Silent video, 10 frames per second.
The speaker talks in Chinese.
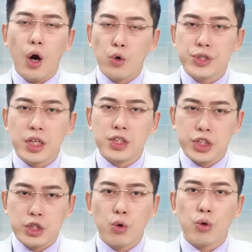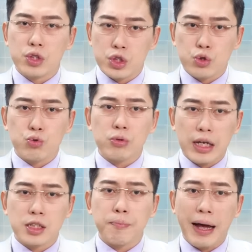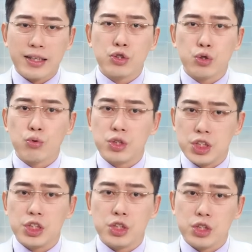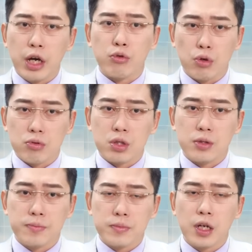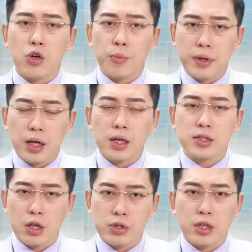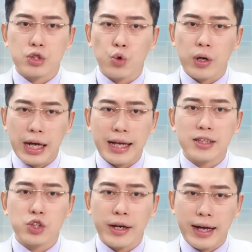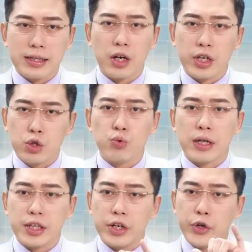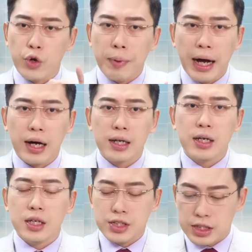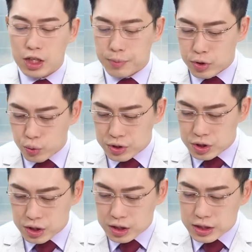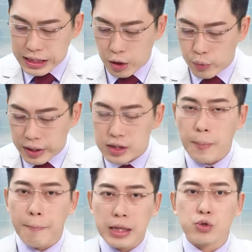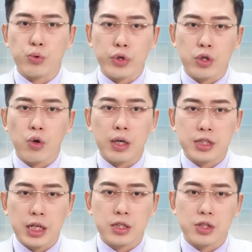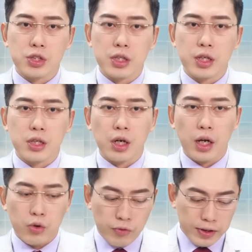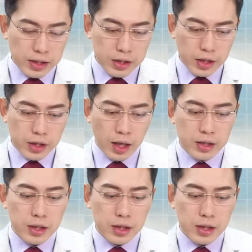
欧线期货指数它是盘中即时跳动的，嗯，那我们刚刚早上的时候我看那时候还看到一度还跌了六趴，现在我们录影时间是下午两点半左右的话，现在这个时间点来，我放大点看，